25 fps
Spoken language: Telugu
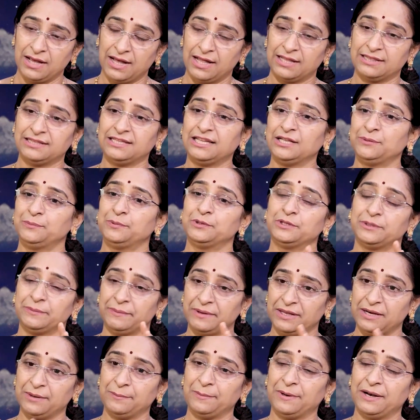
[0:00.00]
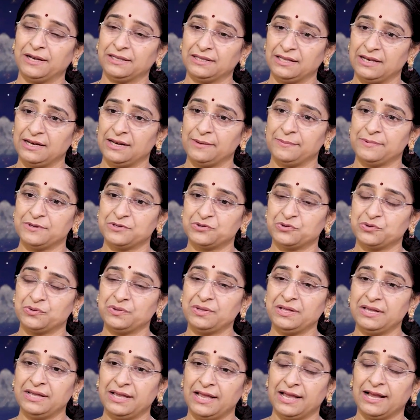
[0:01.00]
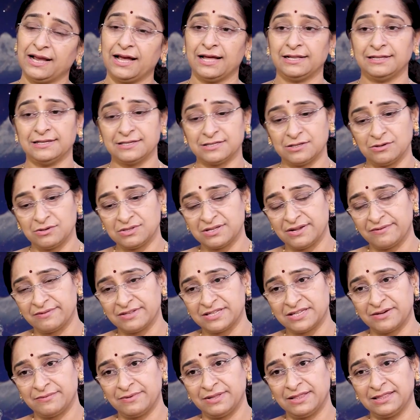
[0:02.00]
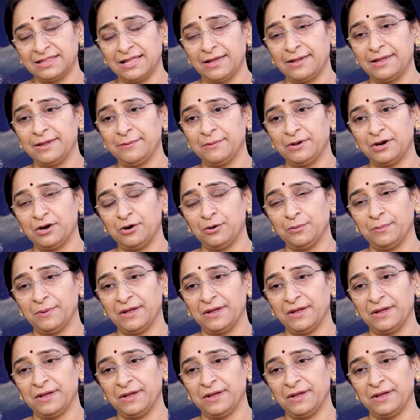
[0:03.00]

అత్యద్భుతమైన ఫలితం లభిస్తుంది ఏకాదశులు సంవత్సరం అంతా ఇవి రెండు